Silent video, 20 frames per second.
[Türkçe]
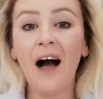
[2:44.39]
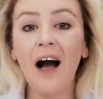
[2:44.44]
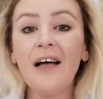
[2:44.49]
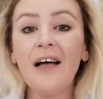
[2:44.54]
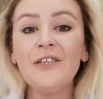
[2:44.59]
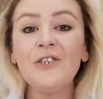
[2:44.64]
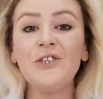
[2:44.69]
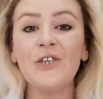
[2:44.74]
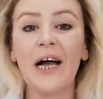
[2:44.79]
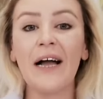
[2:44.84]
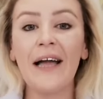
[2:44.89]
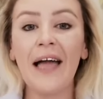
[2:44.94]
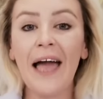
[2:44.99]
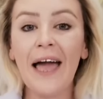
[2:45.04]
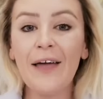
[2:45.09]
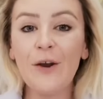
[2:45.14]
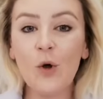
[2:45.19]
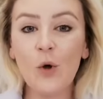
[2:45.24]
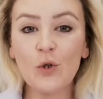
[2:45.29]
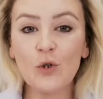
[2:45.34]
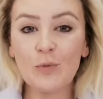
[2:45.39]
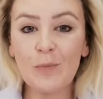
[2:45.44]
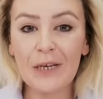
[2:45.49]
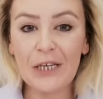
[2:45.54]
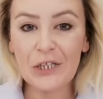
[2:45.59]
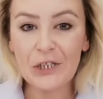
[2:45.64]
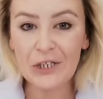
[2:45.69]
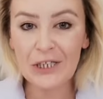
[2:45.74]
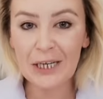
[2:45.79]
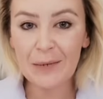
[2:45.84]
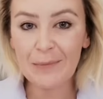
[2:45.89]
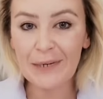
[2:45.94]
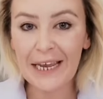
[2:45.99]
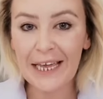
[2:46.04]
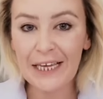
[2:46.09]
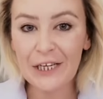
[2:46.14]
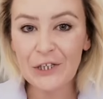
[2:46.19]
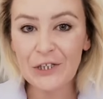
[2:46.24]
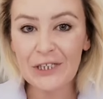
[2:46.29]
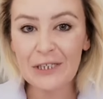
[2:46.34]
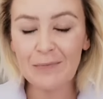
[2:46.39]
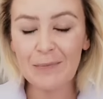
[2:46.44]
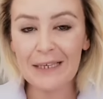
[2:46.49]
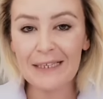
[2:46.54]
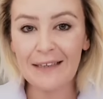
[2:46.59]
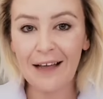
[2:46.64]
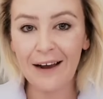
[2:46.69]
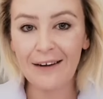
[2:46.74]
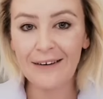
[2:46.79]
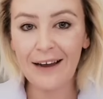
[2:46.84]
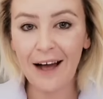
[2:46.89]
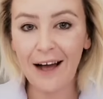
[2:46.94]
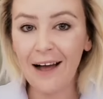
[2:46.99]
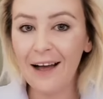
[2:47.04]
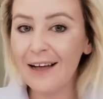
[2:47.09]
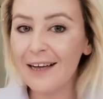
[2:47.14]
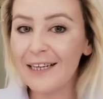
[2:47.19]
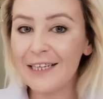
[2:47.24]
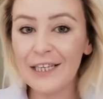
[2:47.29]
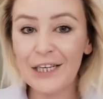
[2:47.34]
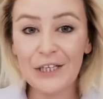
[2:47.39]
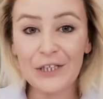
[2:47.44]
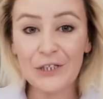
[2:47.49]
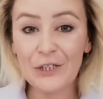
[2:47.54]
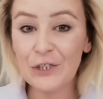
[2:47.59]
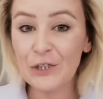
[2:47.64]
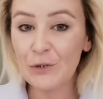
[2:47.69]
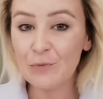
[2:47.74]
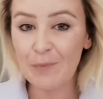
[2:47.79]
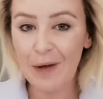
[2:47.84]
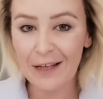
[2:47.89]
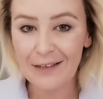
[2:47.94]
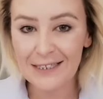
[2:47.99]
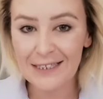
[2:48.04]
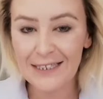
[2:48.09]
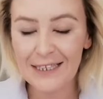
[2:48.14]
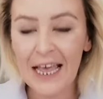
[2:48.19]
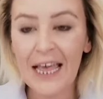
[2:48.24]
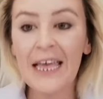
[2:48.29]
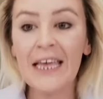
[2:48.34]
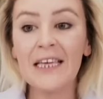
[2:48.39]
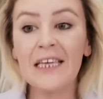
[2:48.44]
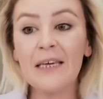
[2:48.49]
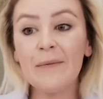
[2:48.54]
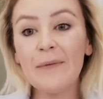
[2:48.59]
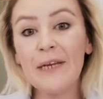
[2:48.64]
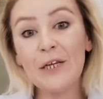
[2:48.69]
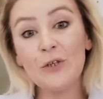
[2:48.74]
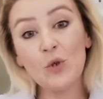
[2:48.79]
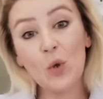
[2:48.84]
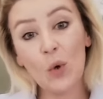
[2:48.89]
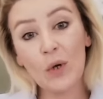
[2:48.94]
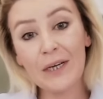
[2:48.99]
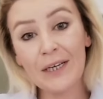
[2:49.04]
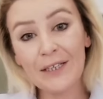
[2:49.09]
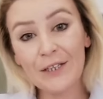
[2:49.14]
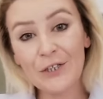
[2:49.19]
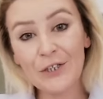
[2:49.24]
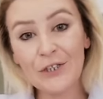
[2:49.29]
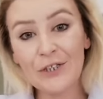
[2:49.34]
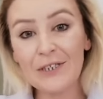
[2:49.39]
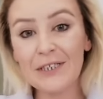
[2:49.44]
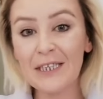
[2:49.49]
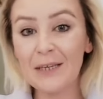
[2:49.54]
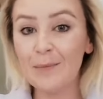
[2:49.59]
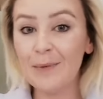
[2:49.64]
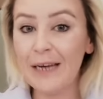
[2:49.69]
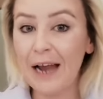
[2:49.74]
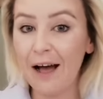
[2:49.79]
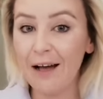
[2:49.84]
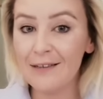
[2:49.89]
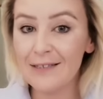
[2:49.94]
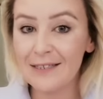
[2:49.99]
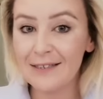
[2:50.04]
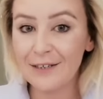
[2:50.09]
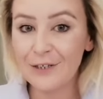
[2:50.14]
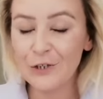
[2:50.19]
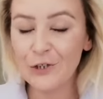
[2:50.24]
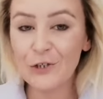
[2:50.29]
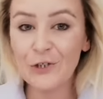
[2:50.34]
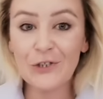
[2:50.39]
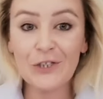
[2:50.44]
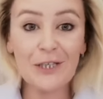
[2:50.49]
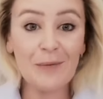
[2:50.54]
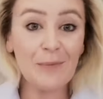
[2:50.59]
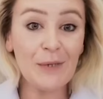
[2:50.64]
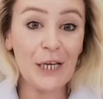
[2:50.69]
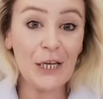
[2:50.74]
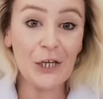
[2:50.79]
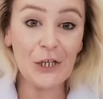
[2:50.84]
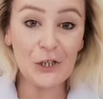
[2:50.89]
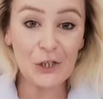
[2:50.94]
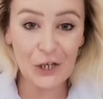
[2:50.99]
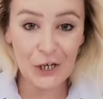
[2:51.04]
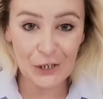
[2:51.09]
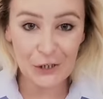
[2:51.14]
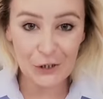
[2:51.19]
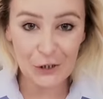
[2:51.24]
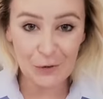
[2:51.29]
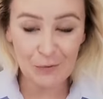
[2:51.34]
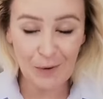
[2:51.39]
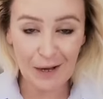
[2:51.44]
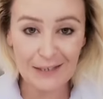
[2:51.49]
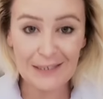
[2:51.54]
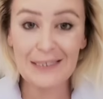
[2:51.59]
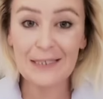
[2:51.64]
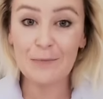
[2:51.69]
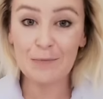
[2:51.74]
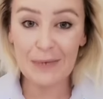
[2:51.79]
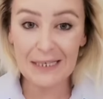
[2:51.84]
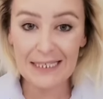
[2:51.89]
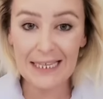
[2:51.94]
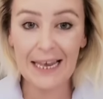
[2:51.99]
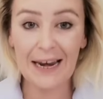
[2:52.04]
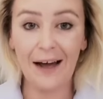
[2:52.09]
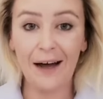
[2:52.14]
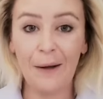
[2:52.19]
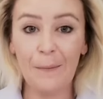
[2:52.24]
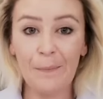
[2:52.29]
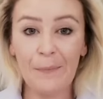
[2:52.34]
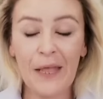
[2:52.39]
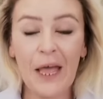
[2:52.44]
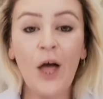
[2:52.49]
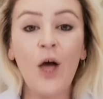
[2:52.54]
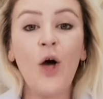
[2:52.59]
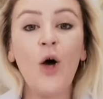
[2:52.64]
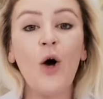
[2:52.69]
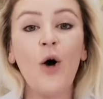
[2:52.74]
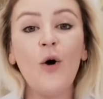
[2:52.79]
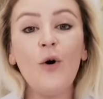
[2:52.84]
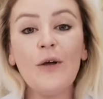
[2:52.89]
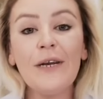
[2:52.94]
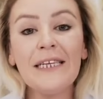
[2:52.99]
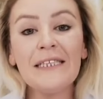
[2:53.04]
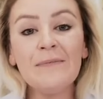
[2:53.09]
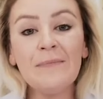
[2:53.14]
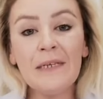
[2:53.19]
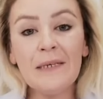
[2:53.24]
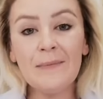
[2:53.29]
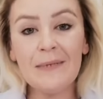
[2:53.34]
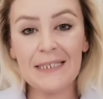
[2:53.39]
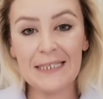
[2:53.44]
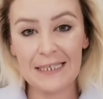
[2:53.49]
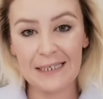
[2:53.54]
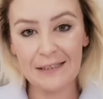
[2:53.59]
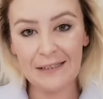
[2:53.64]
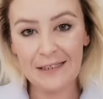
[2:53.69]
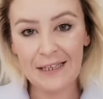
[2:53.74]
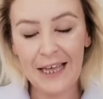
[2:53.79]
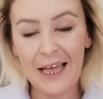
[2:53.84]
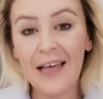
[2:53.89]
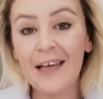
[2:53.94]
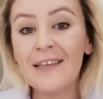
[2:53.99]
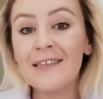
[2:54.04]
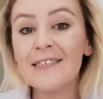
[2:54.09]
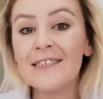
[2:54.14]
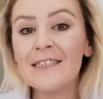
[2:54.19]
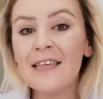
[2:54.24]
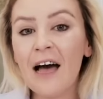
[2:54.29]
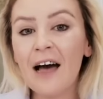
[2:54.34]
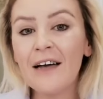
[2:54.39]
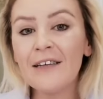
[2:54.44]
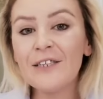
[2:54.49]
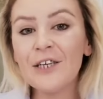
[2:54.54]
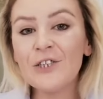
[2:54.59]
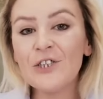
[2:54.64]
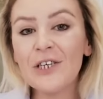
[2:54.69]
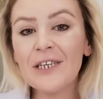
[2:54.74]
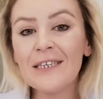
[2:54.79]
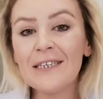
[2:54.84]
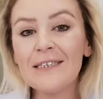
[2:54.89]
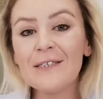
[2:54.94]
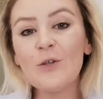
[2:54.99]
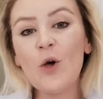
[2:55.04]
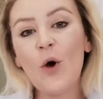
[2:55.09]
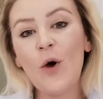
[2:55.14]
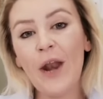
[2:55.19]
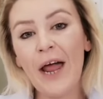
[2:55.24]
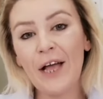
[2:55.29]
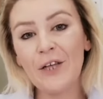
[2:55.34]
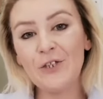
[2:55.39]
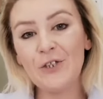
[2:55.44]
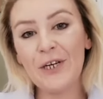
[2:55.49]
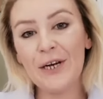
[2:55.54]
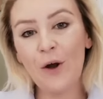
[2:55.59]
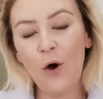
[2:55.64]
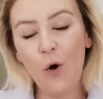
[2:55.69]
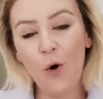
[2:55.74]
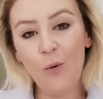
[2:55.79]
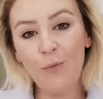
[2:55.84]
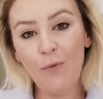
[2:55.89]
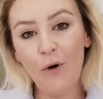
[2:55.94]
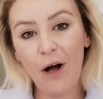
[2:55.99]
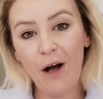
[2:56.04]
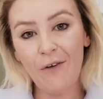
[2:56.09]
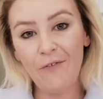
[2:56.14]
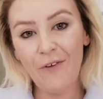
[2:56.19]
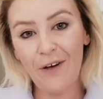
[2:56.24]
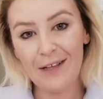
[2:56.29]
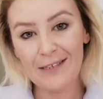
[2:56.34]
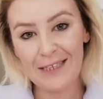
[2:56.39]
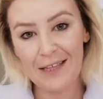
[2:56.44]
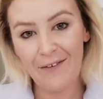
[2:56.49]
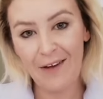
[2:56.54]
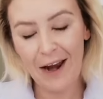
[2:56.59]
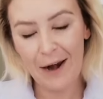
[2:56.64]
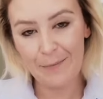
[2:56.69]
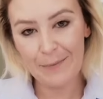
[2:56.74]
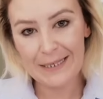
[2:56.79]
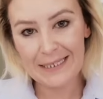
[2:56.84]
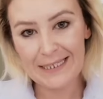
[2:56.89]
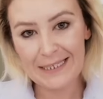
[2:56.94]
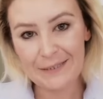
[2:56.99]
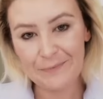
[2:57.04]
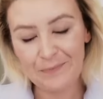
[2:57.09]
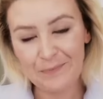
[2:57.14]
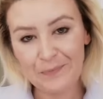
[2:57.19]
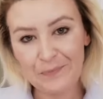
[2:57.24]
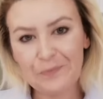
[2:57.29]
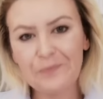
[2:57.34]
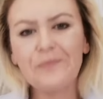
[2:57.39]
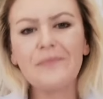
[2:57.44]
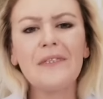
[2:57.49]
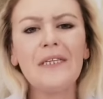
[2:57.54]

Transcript: Ancak her ölçme işlemine eşit miktarda karışmaz. Kimine çok karışır, kimine az karışır, kimine hiç karışmaz. Mesela öğretmenimizin sadece kız öğrencilere 10 puan fazla vermesi.